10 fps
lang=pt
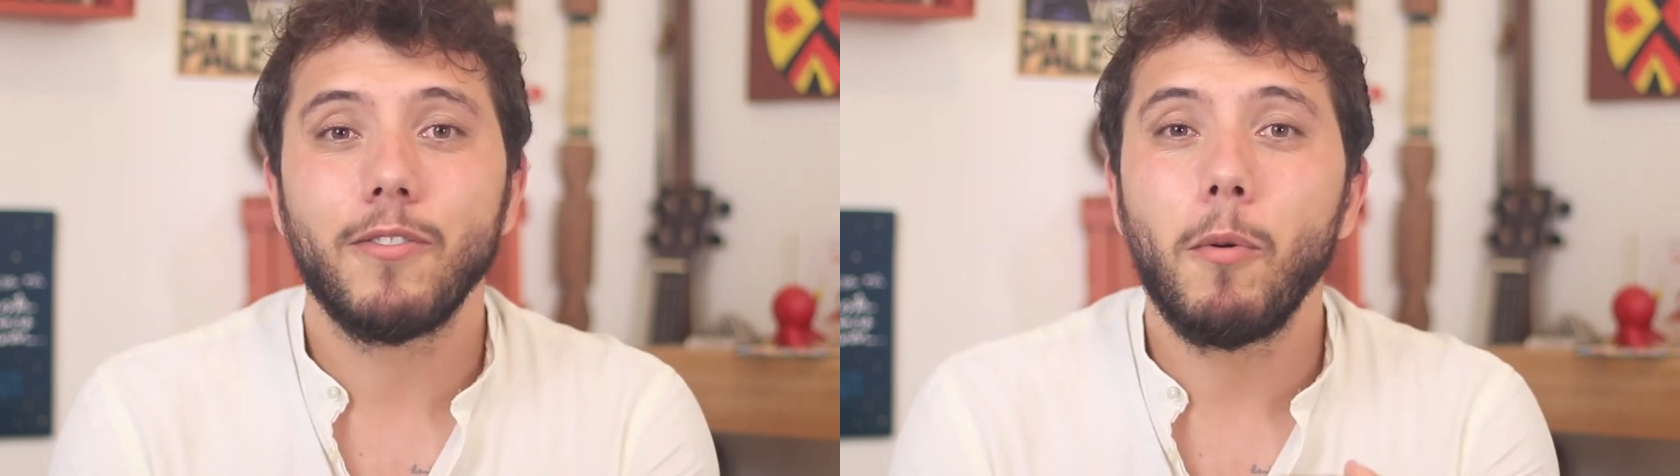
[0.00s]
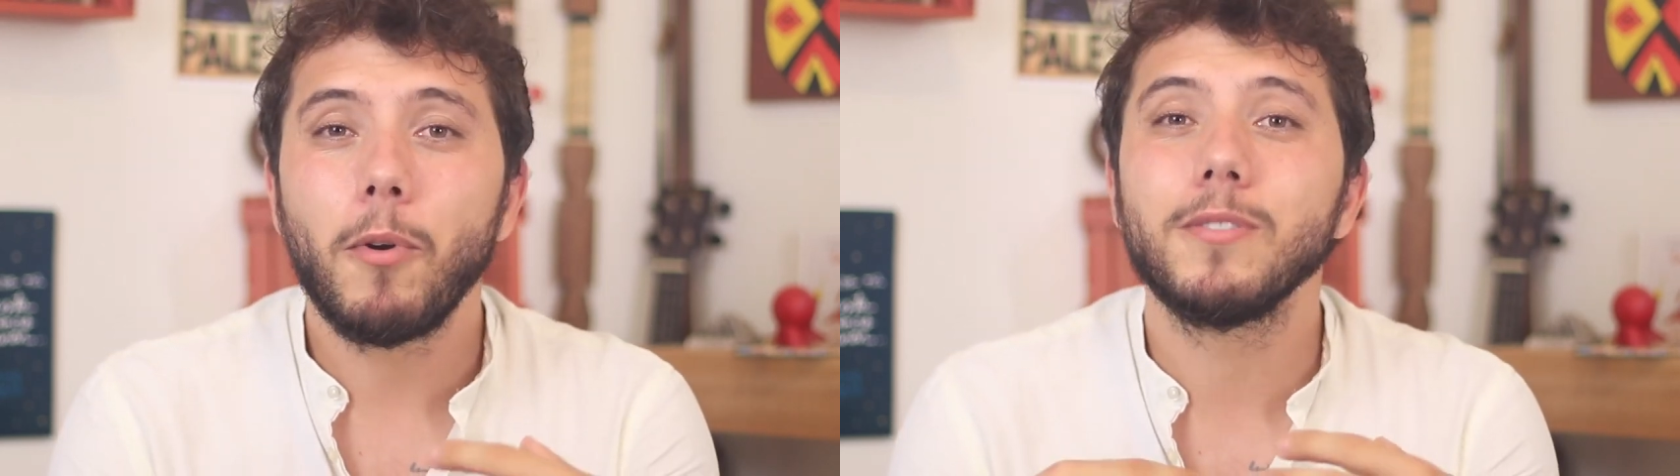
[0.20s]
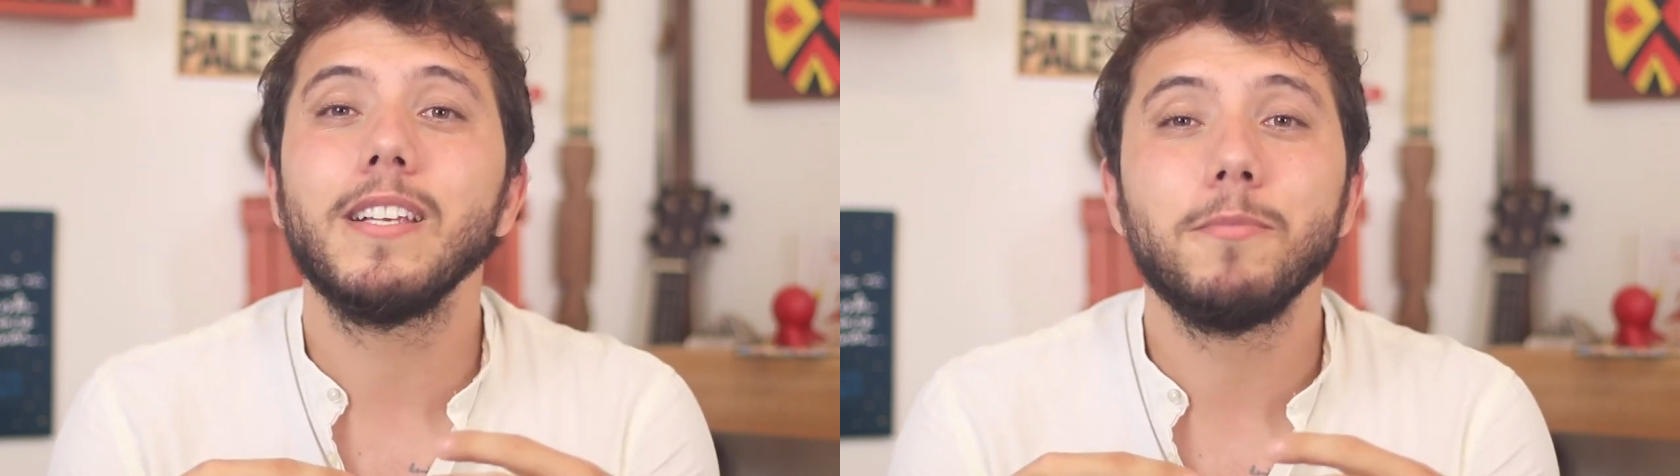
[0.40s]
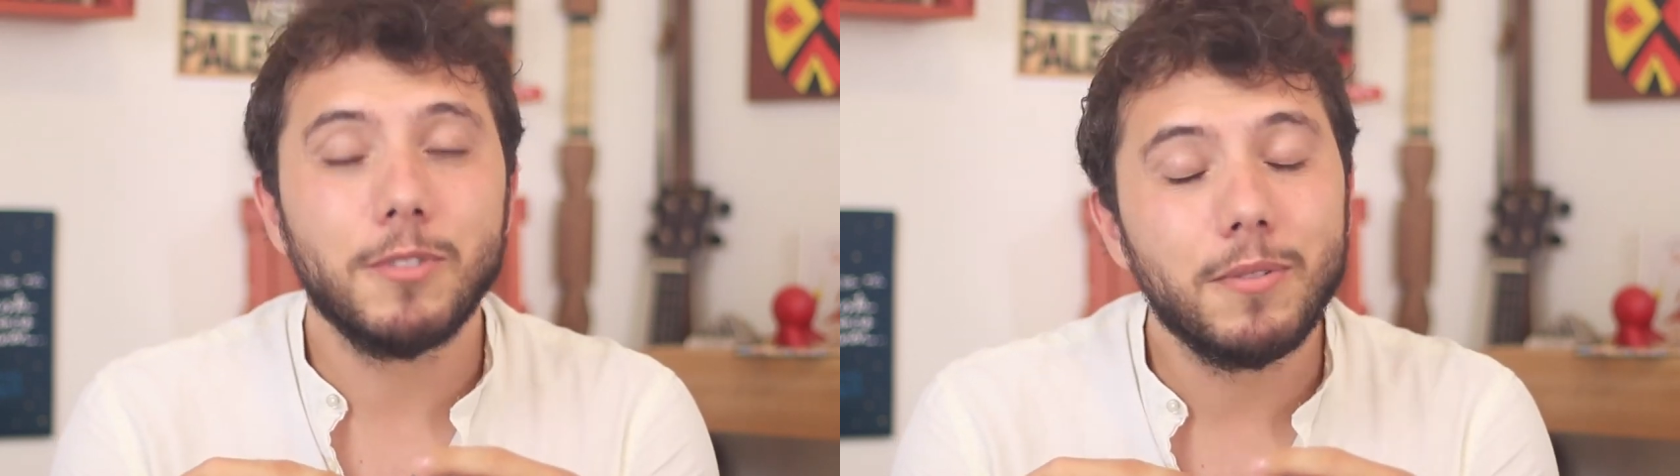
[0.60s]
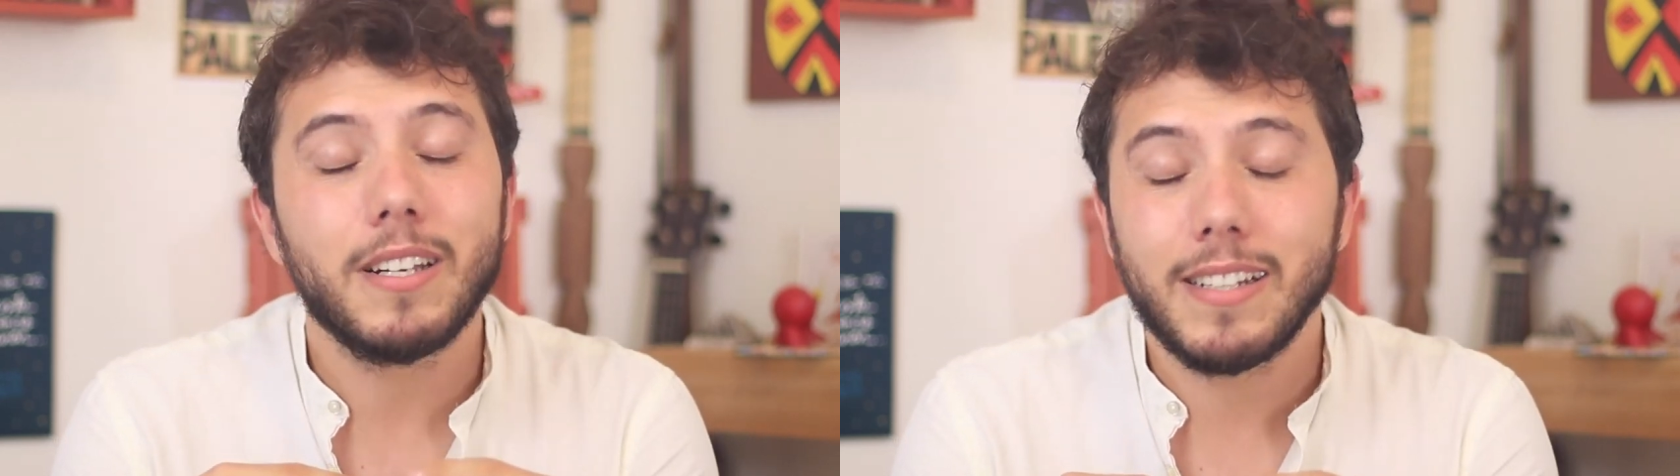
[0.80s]
ficou um processo
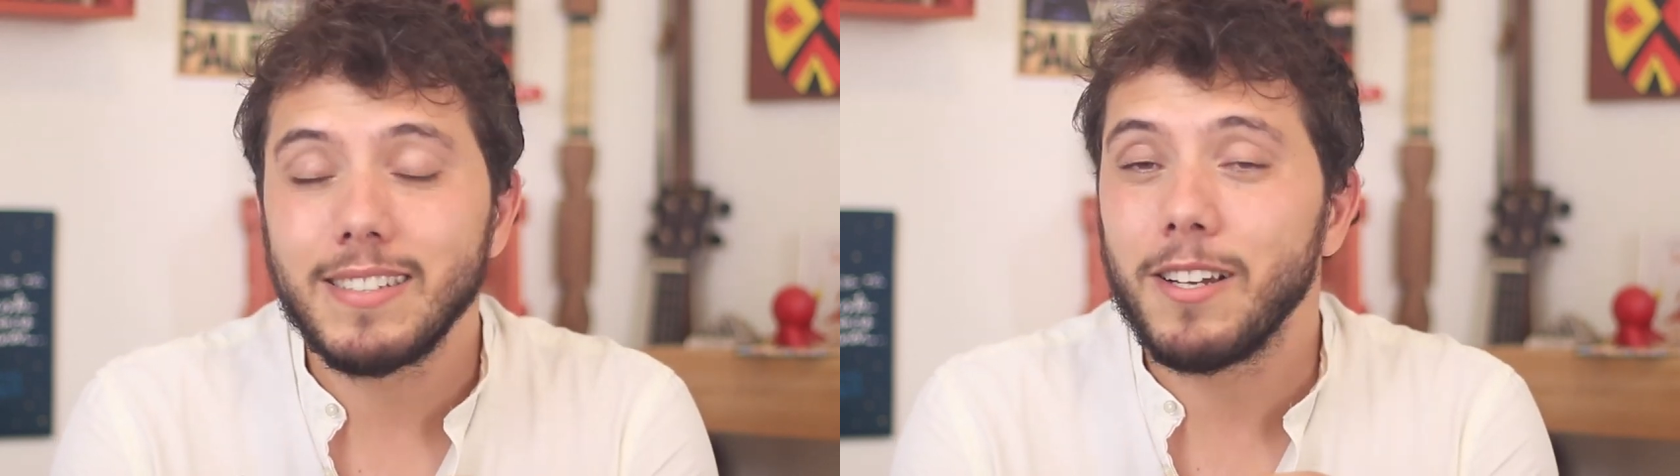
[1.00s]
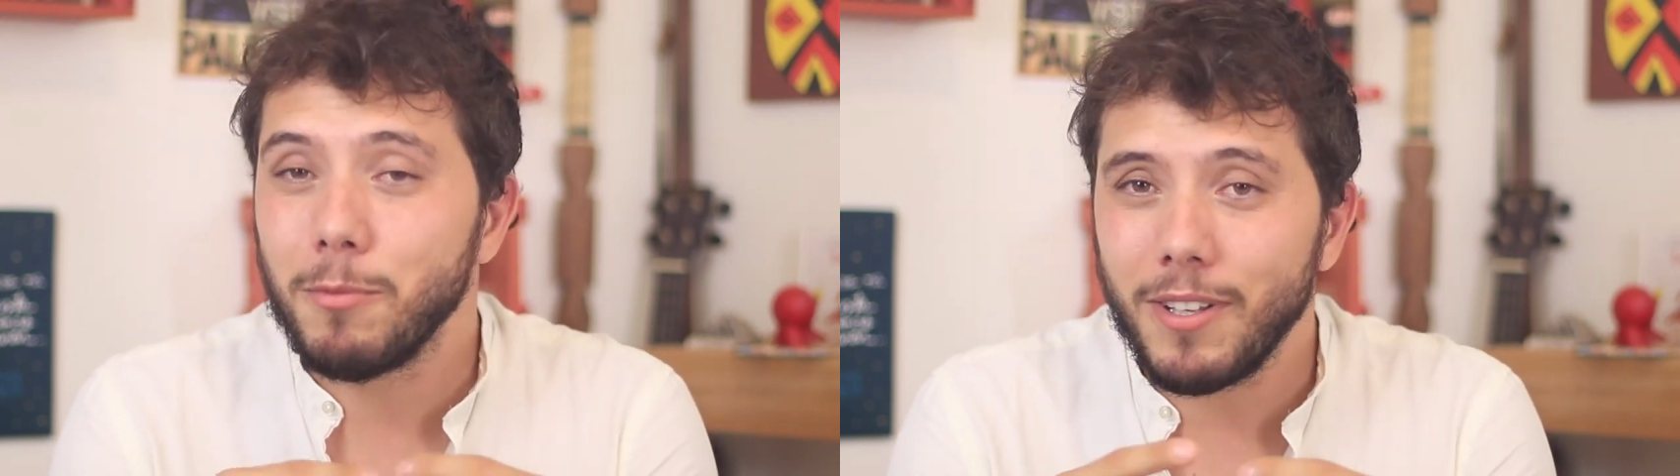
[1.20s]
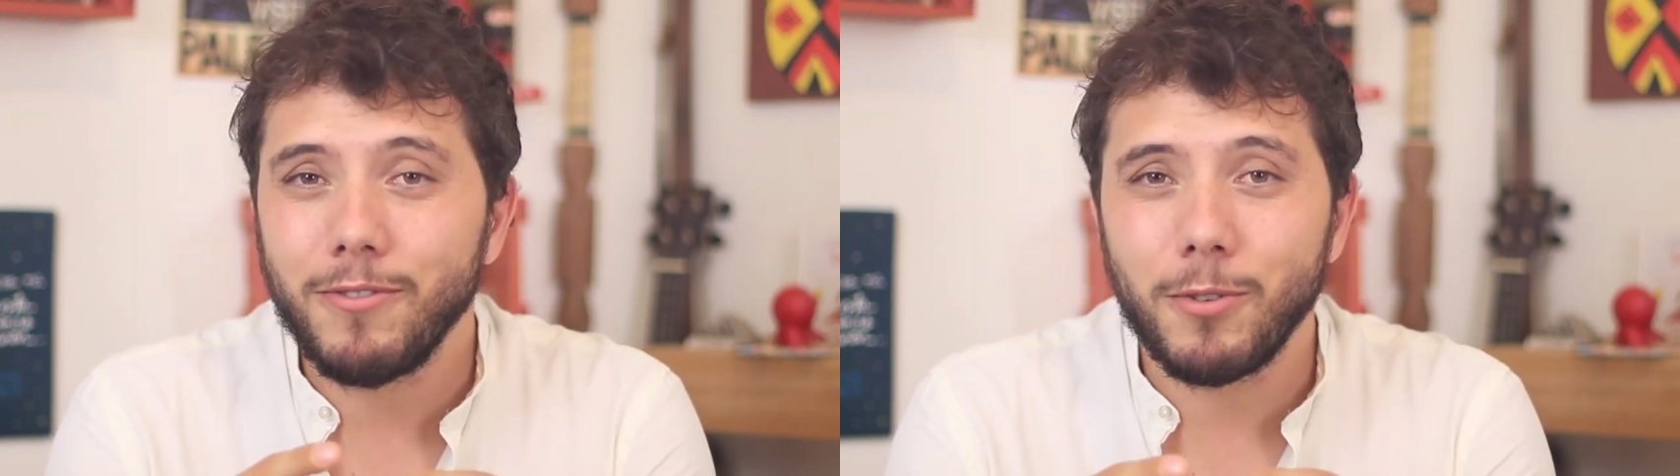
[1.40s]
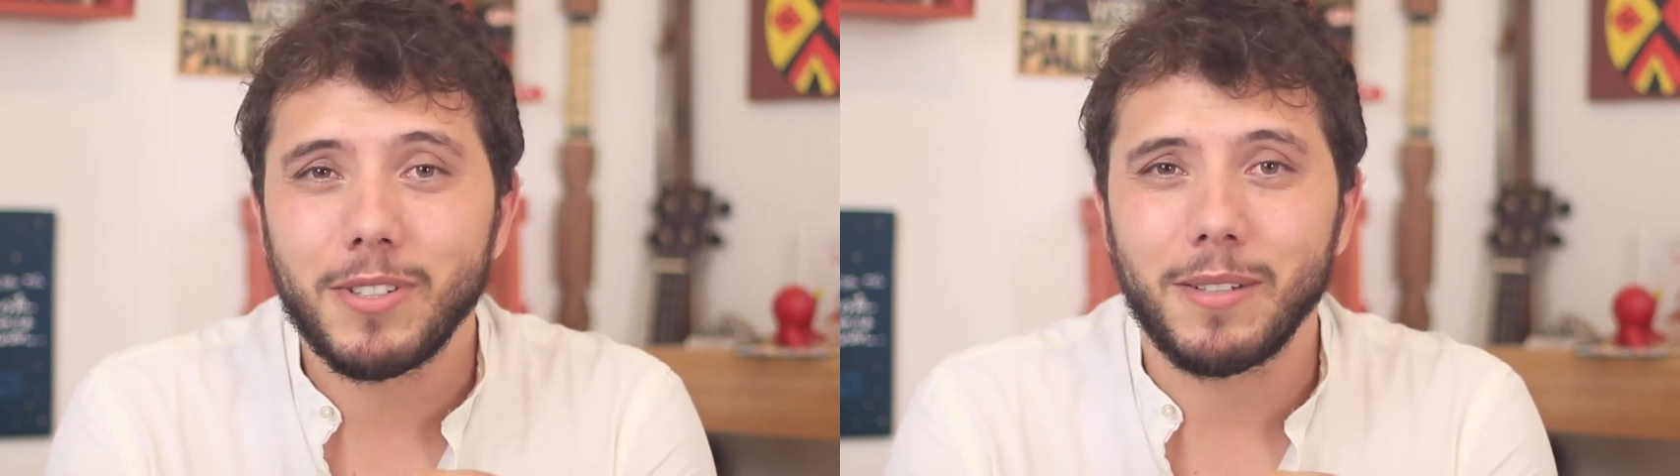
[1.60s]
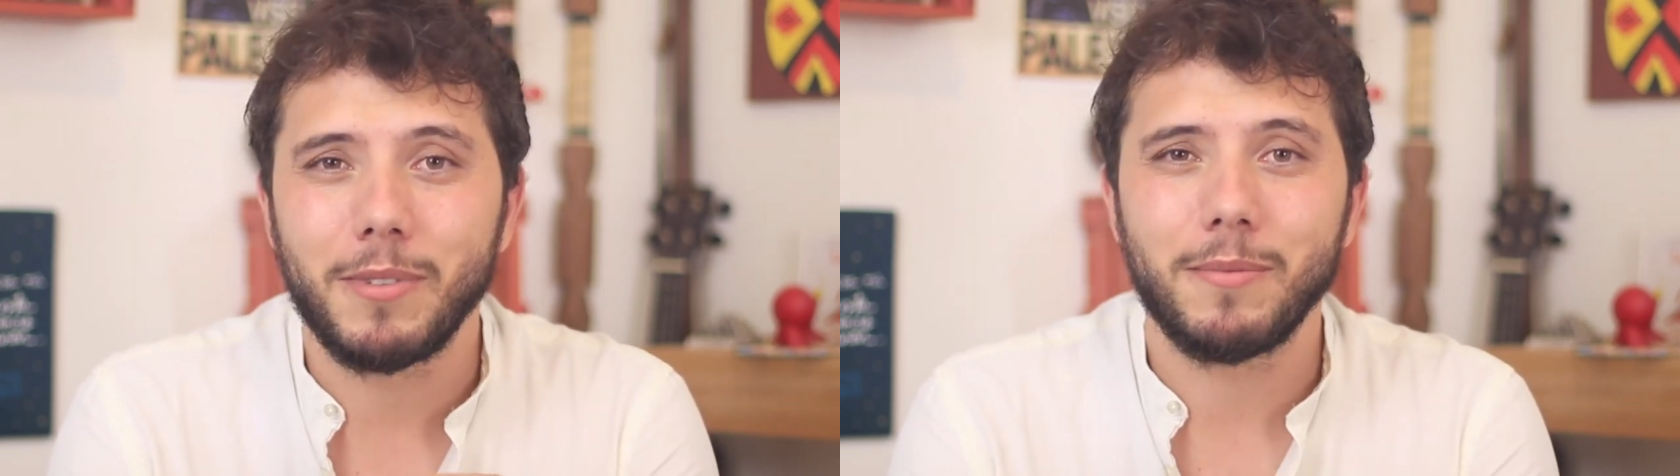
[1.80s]
muito grande, ganhou muita
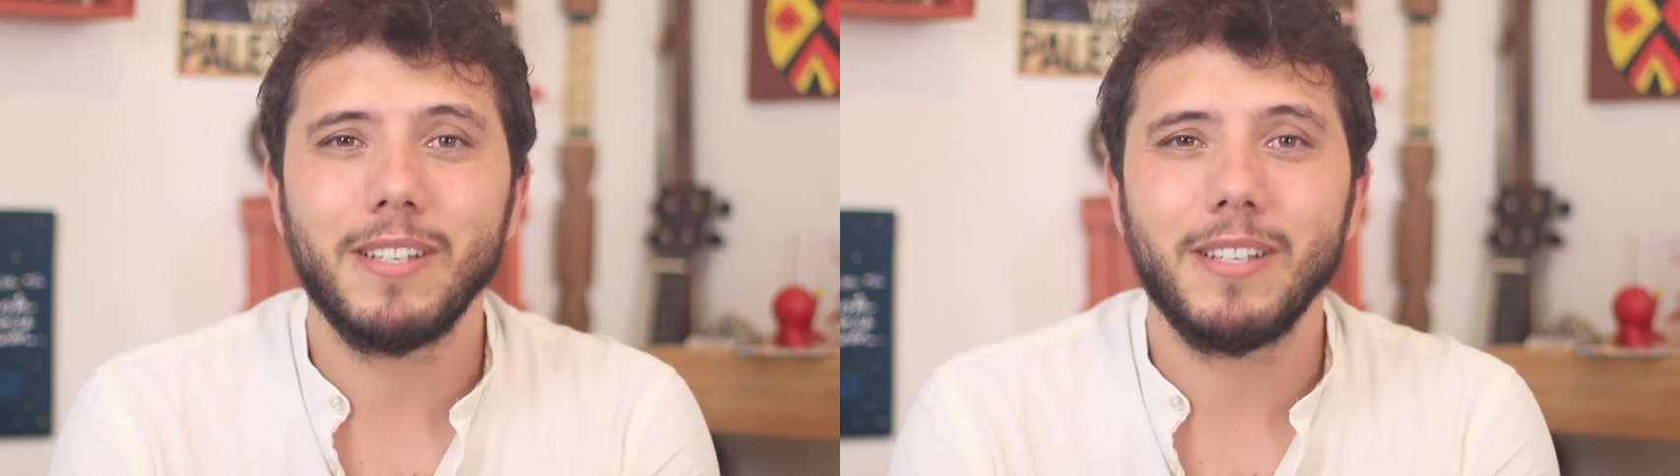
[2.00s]
força mesmo.